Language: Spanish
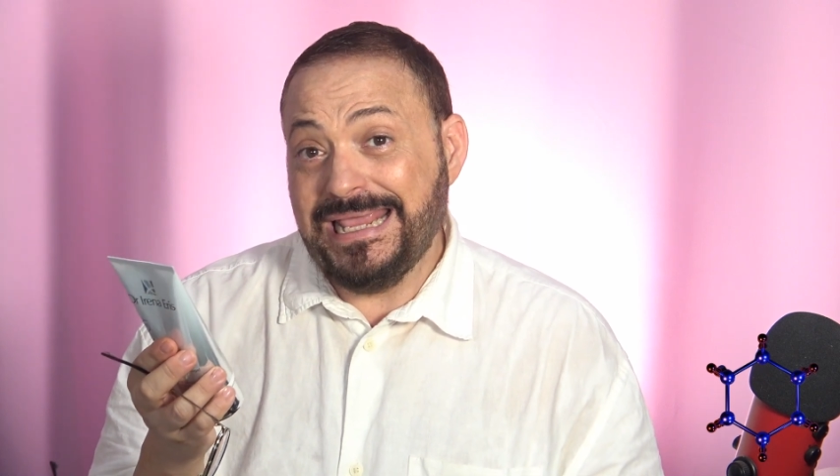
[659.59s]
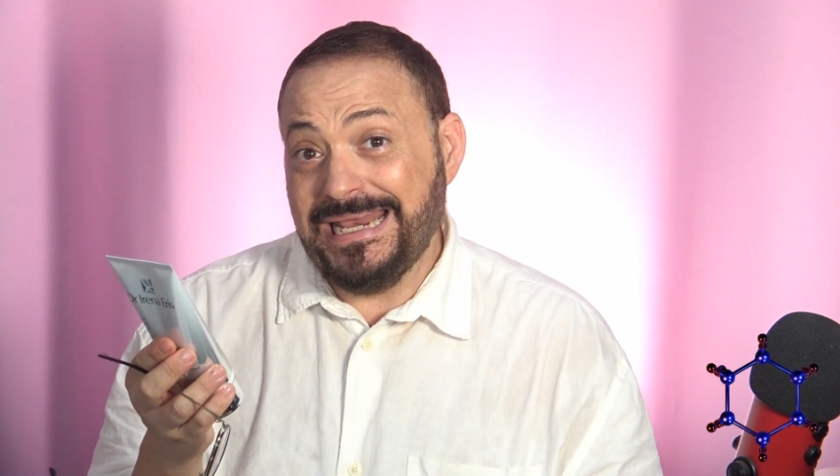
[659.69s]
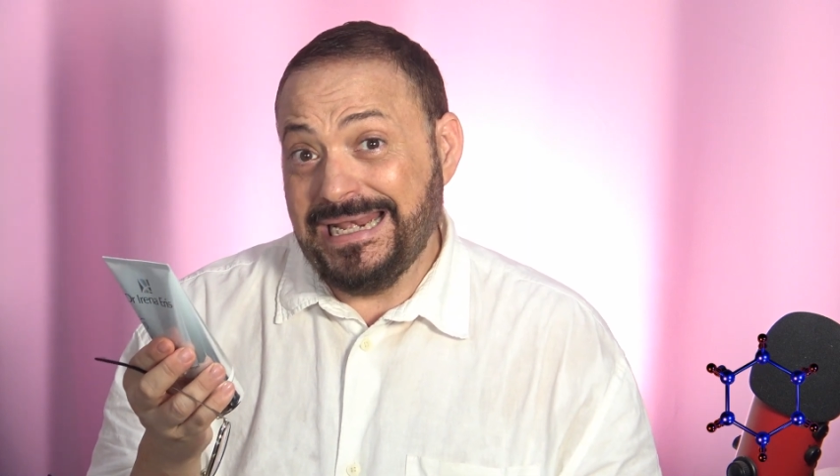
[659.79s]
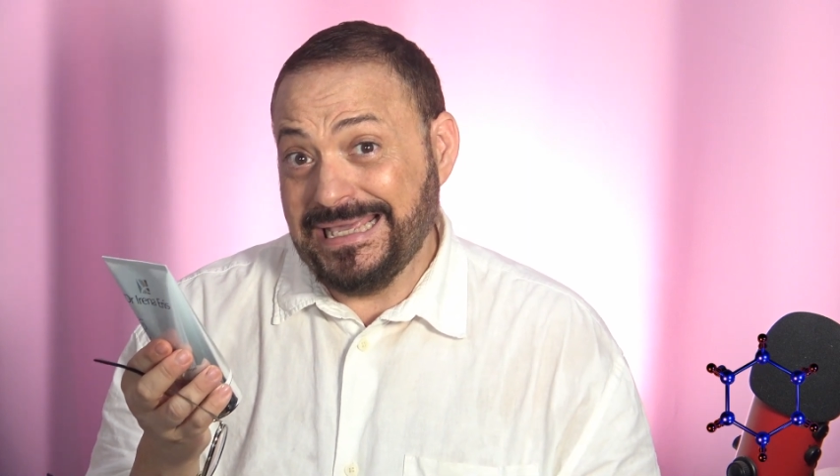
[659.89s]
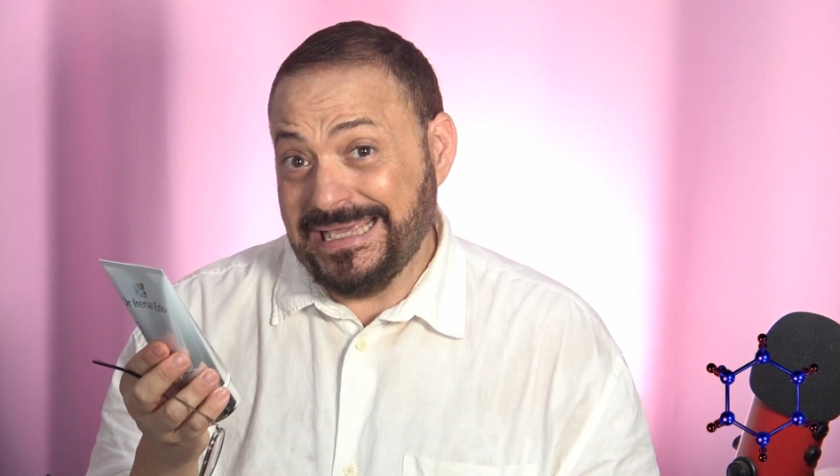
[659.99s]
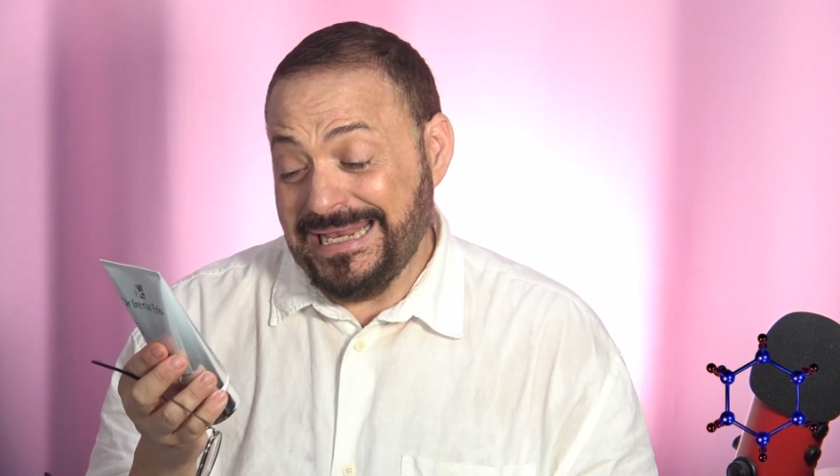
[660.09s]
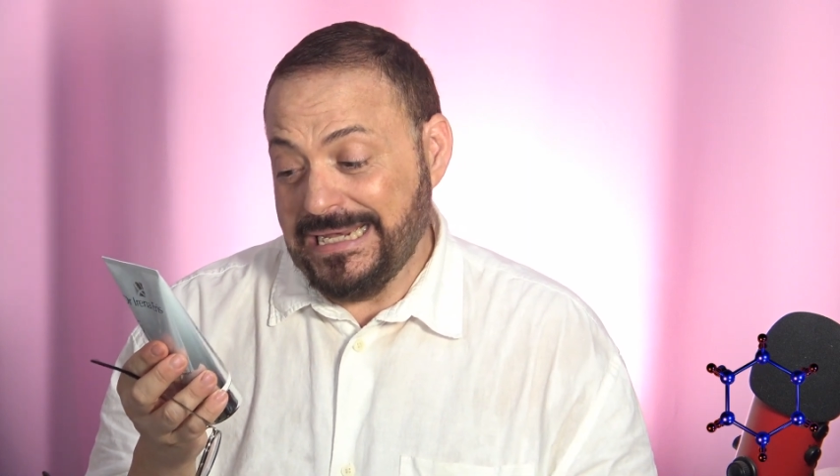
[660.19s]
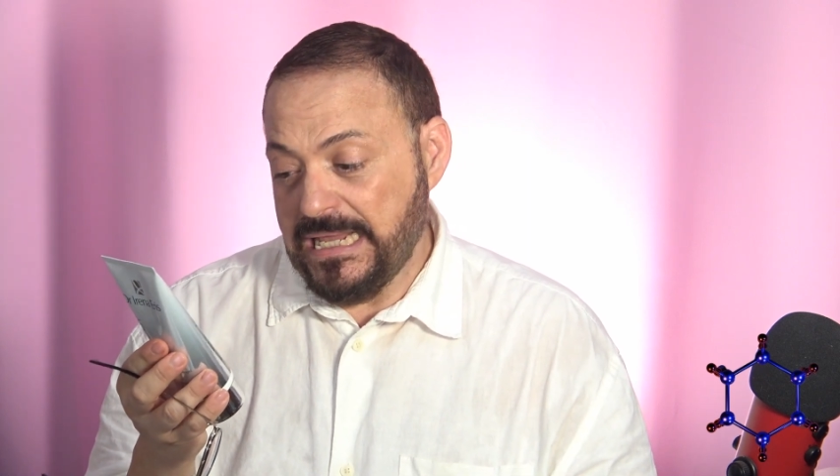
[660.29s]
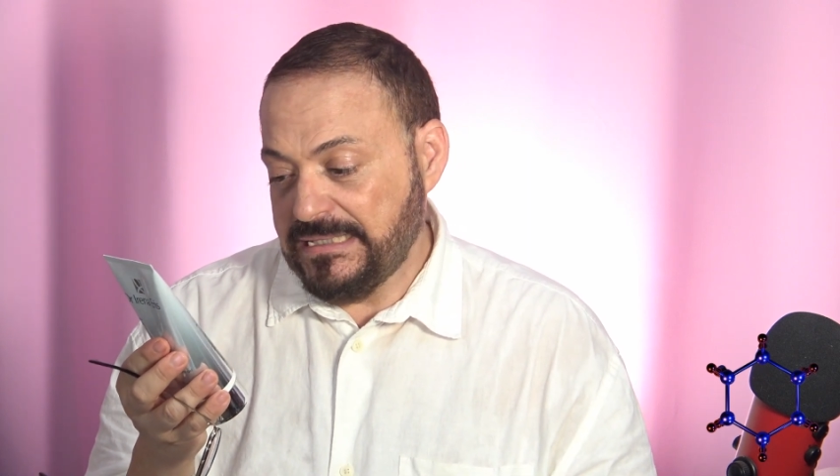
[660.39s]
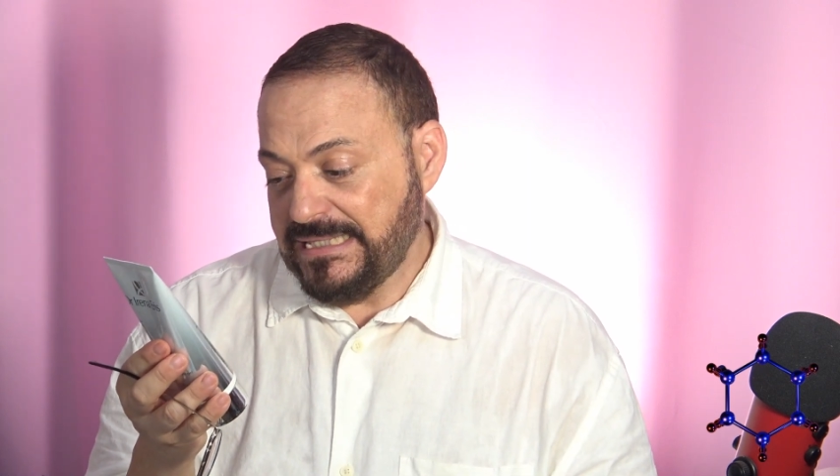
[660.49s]
el
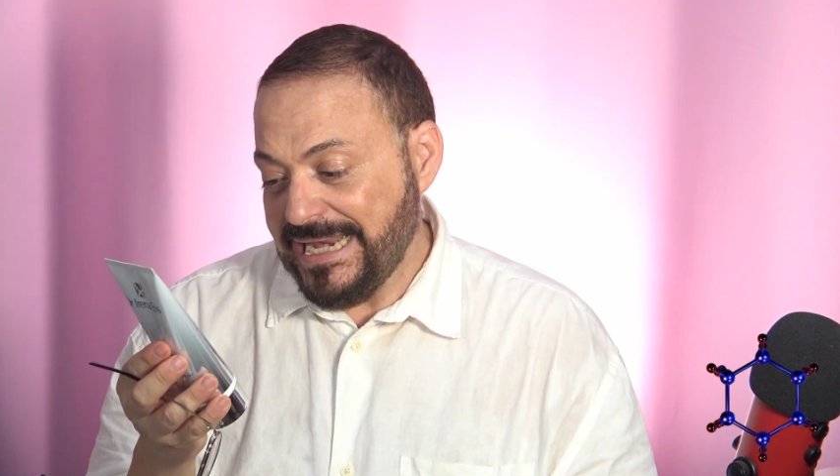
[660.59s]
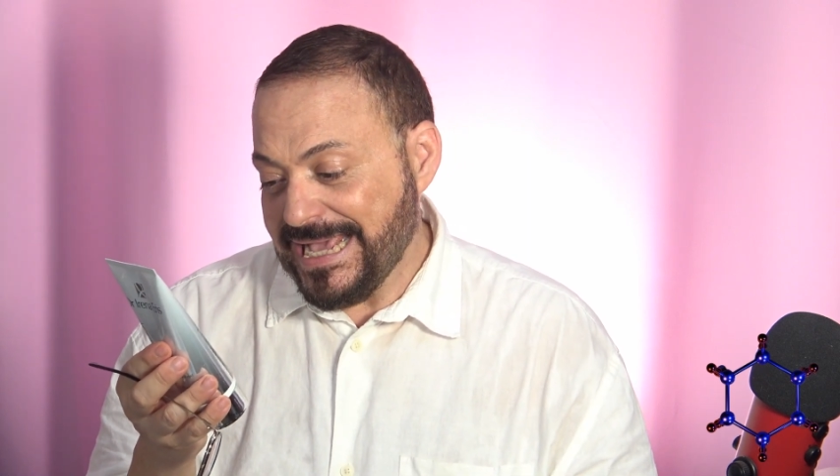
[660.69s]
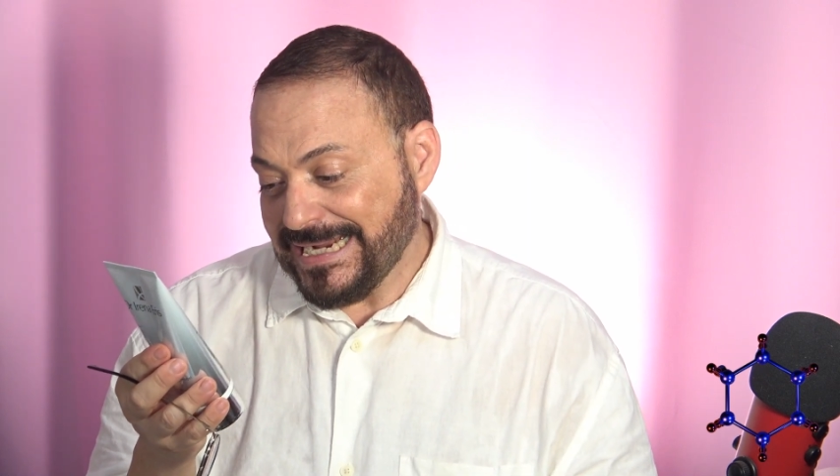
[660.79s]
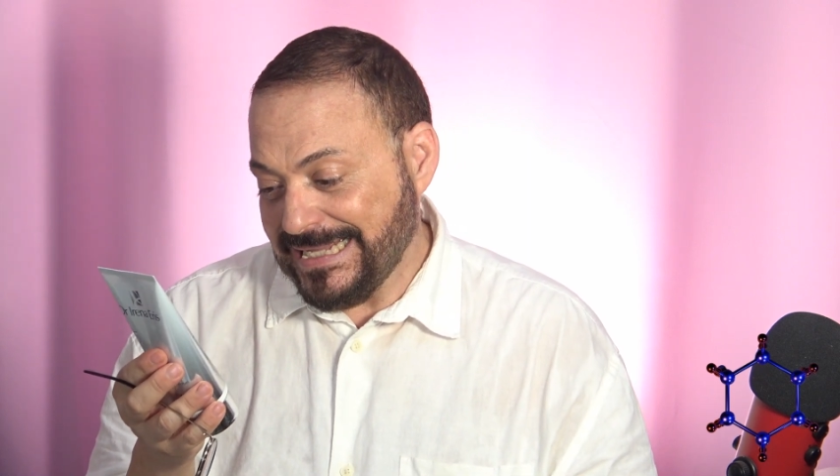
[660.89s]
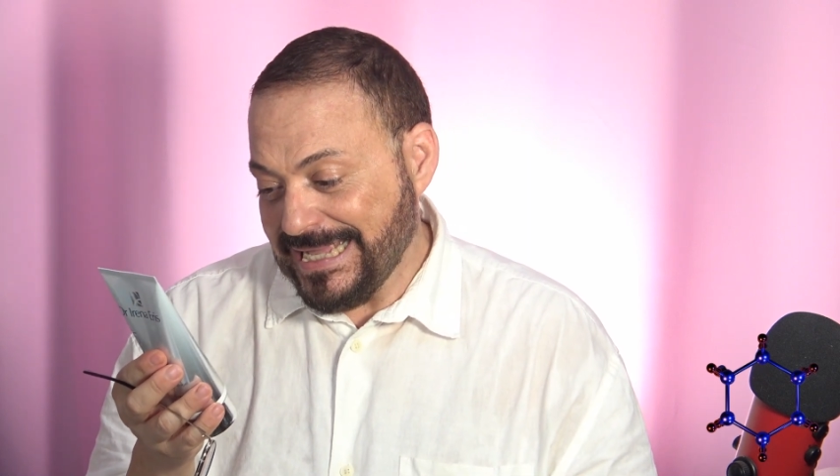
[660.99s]
gel de la